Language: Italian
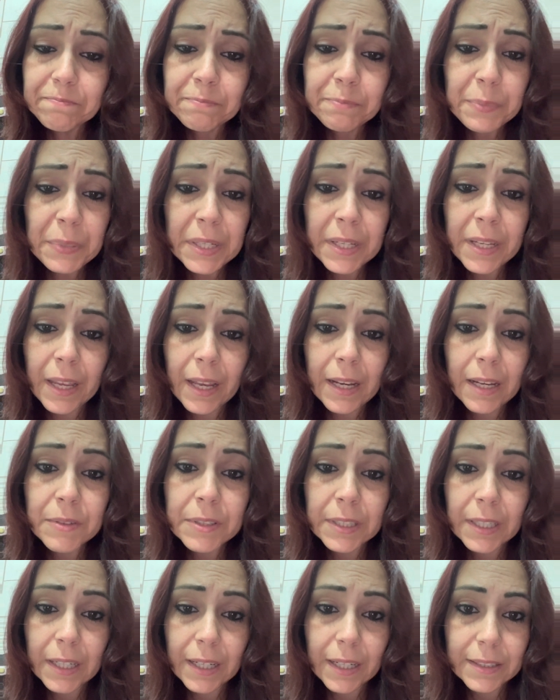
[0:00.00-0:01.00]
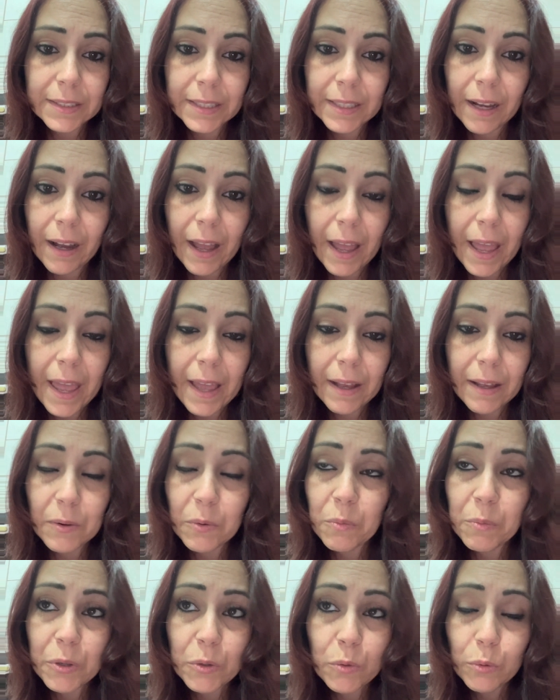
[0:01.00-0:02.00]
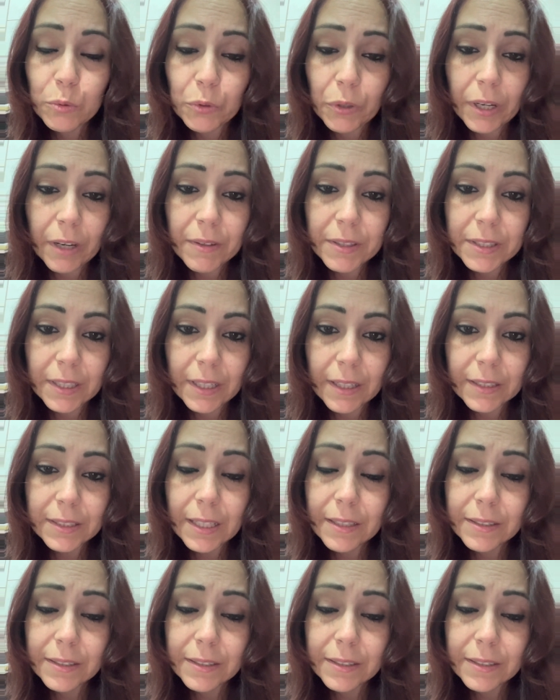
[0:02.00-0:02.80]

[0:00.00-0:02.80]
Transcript: perché la vita nell'aldilà è un minuto della vita